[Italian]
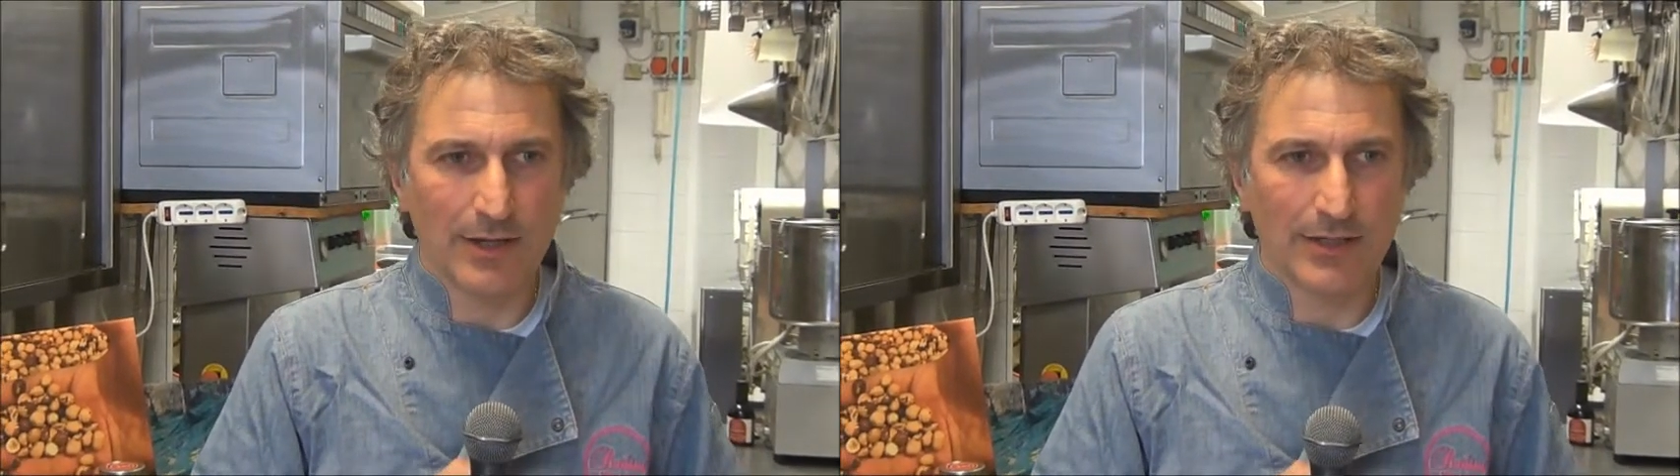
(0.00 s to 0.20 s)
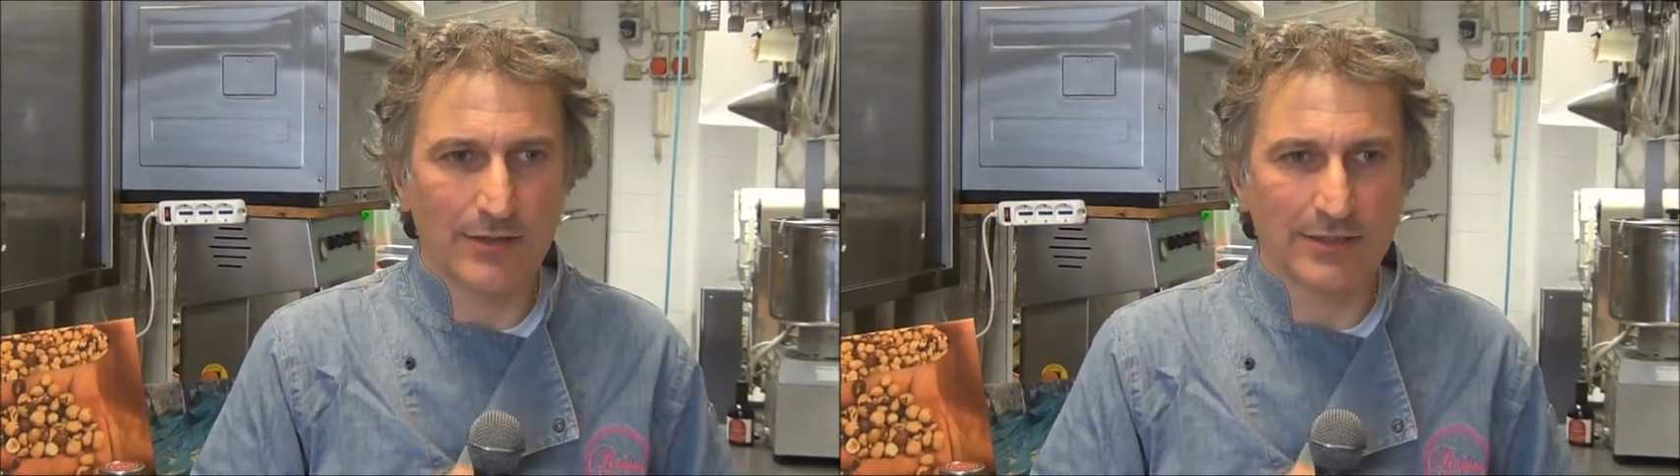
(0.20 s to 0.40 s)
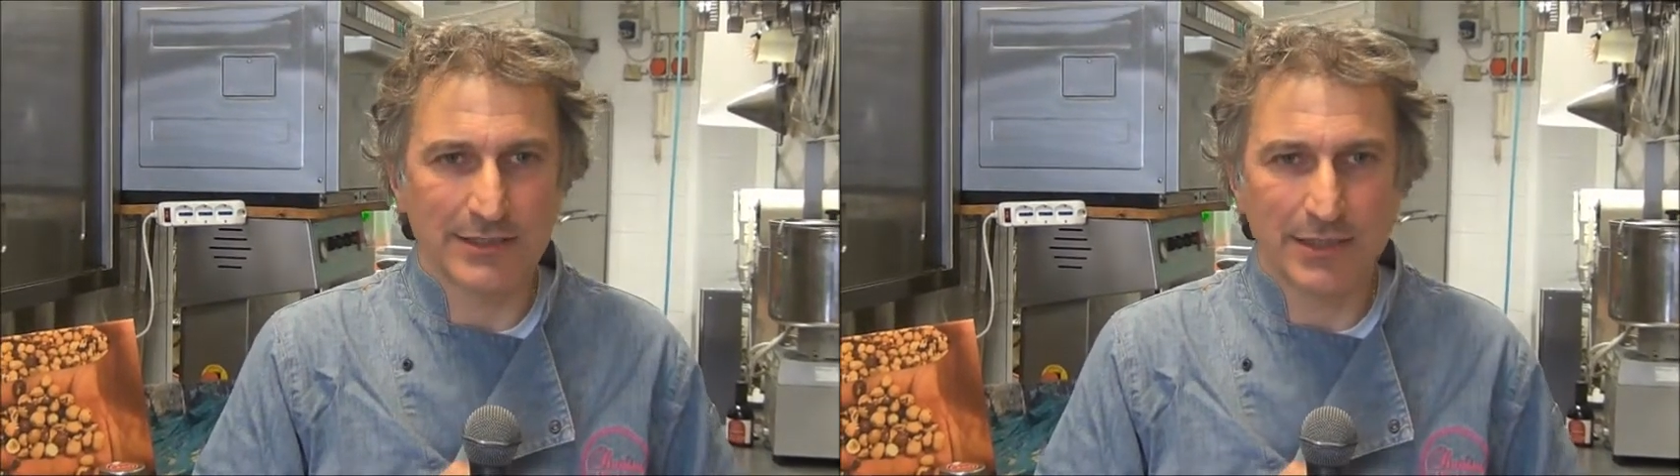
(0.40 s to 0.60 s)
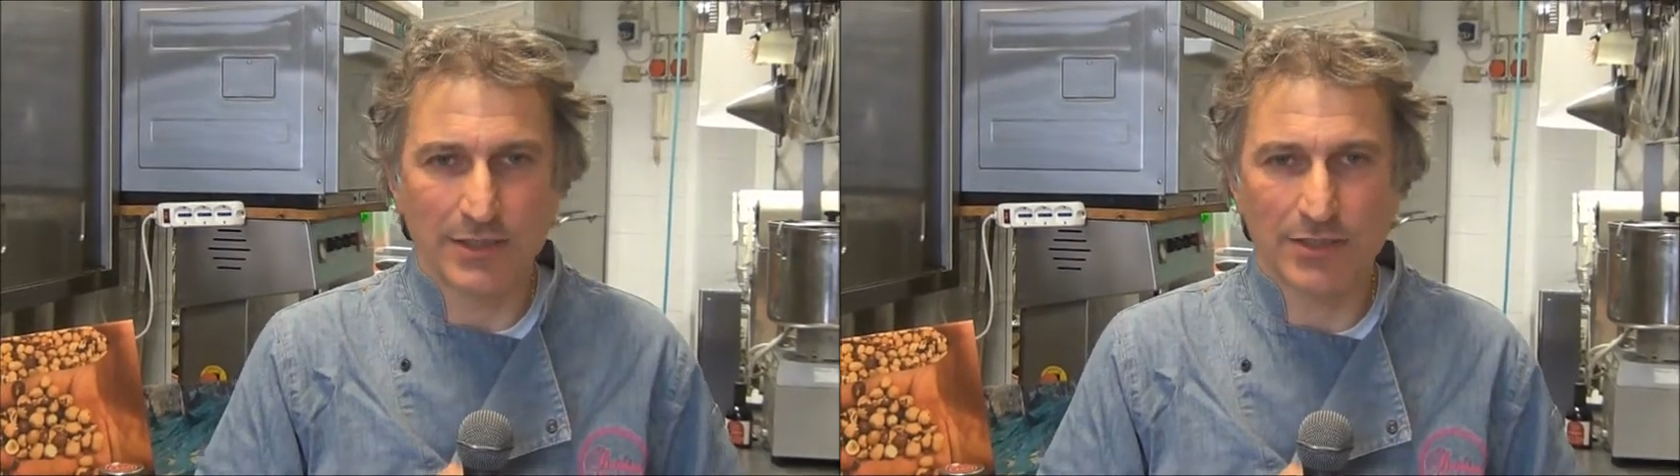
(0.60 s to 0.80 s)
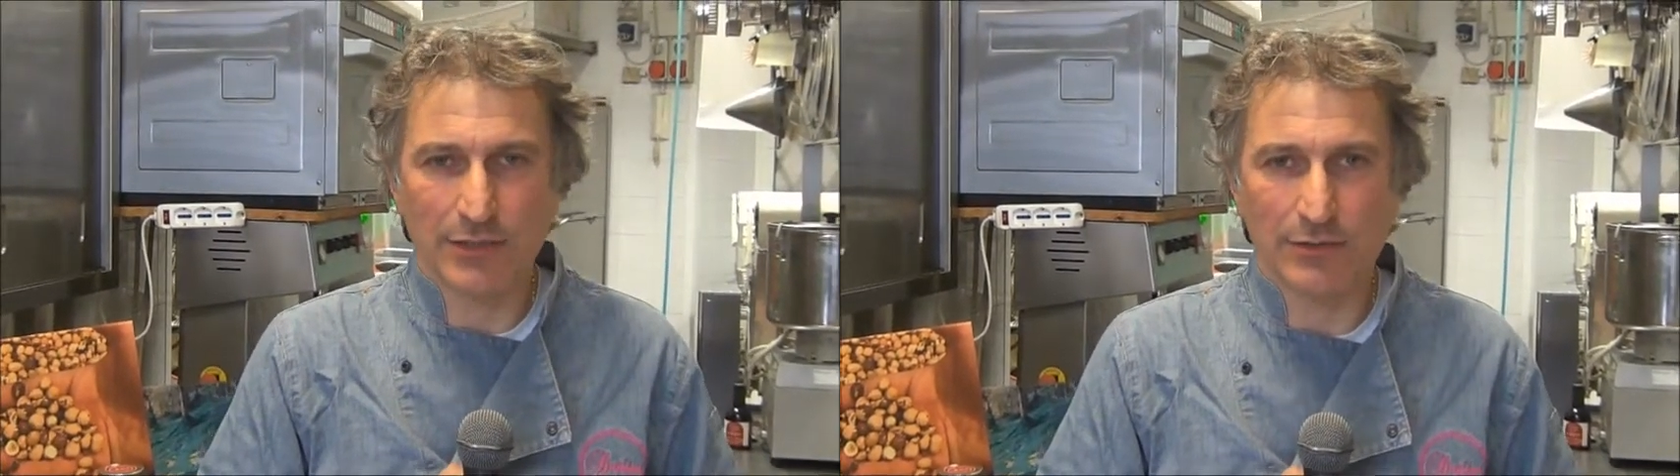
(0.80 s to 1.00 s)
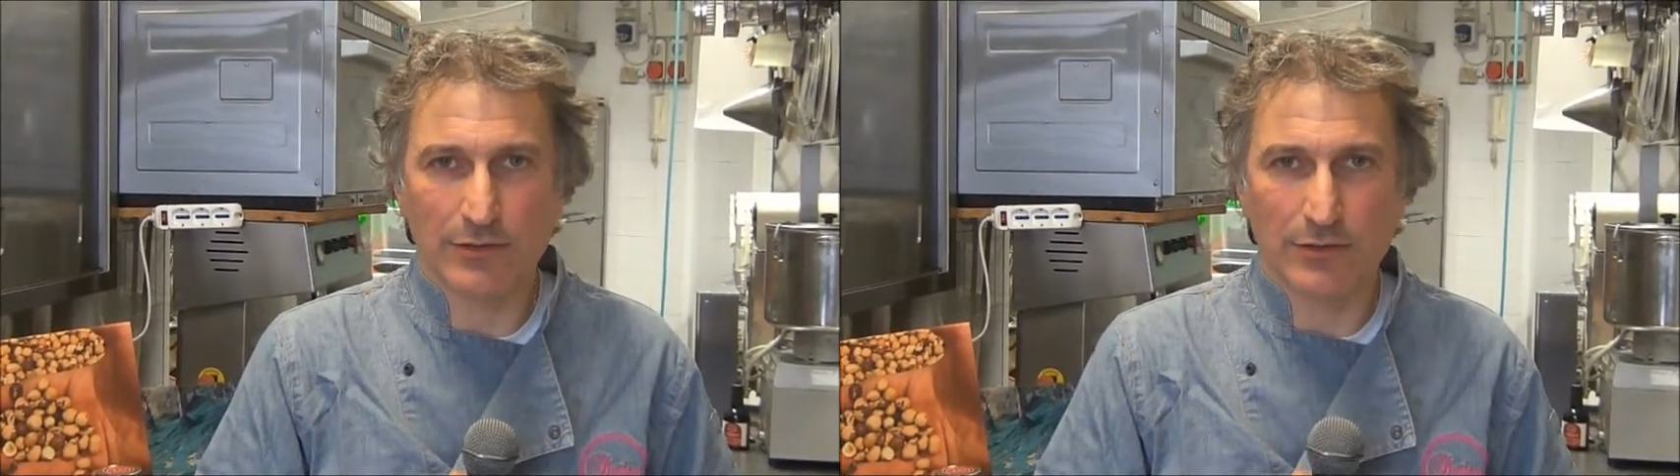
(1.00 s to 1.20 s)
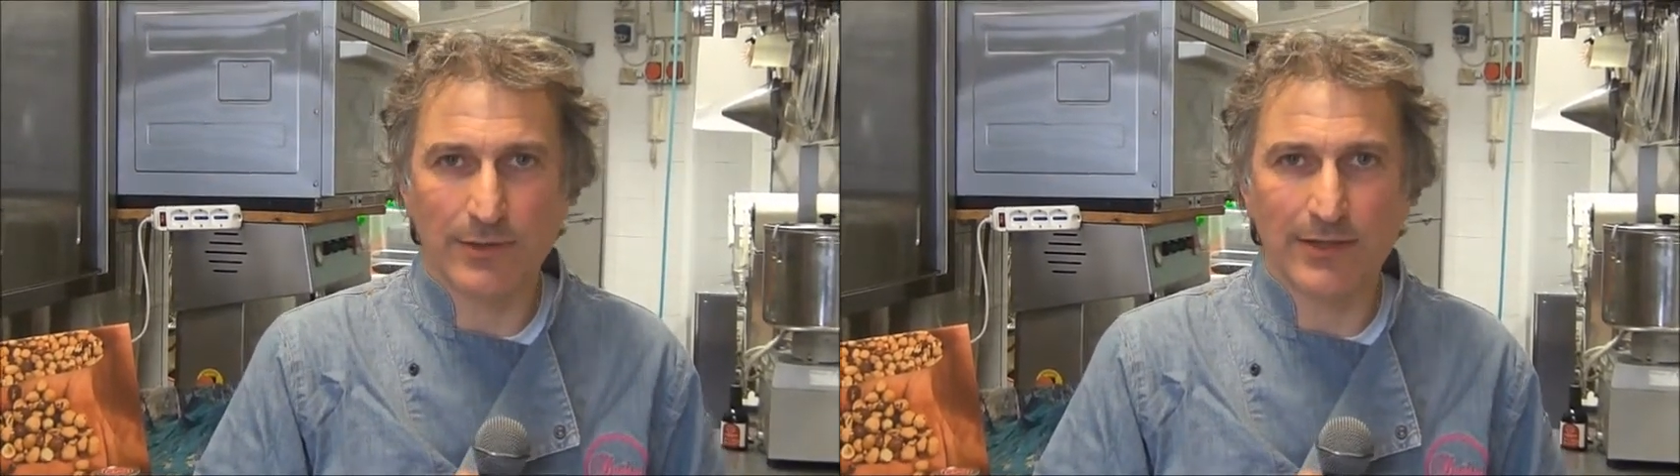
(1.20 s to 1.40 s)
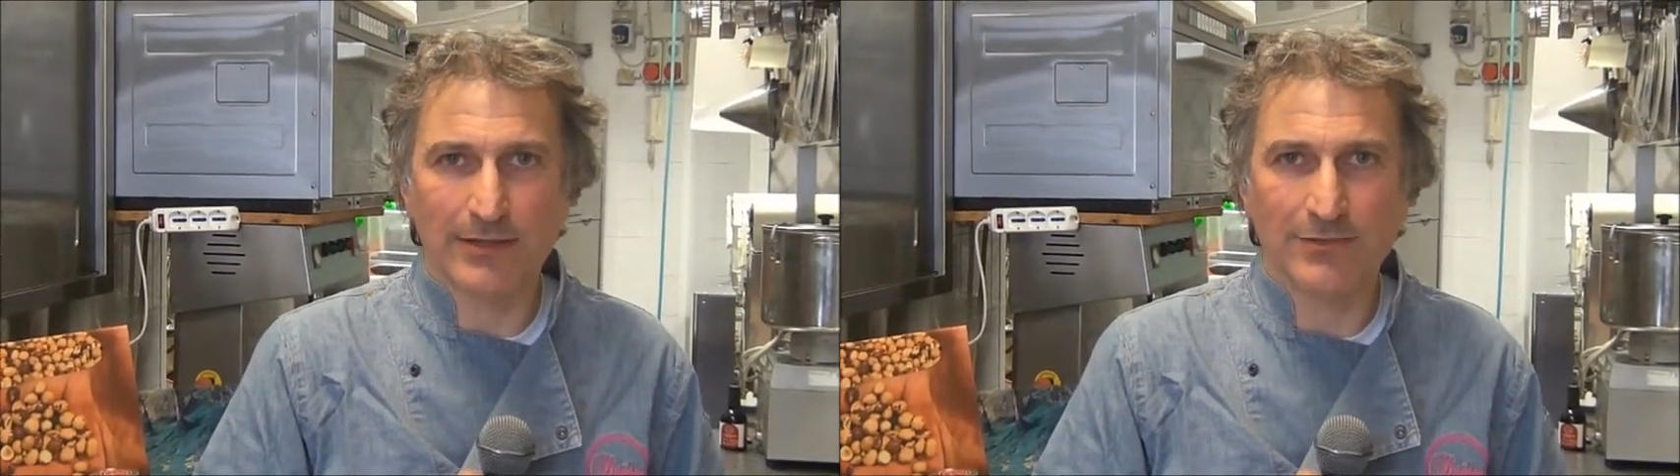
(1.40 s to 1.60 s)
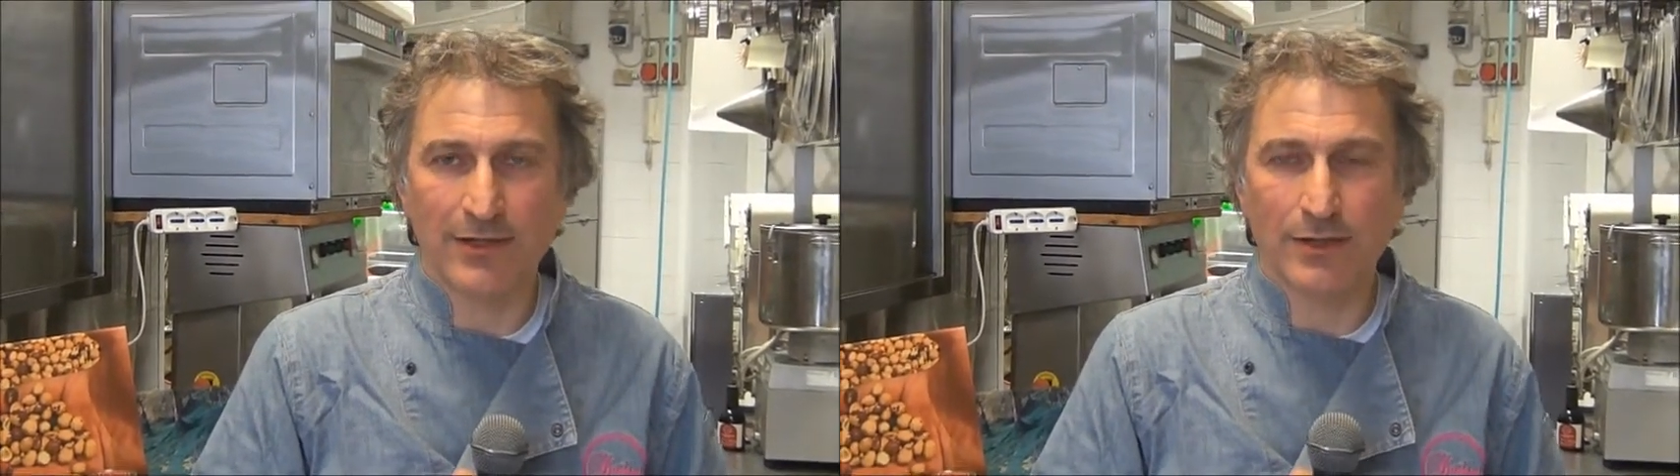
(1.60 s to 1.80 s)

anche una sinergia con la cooperativa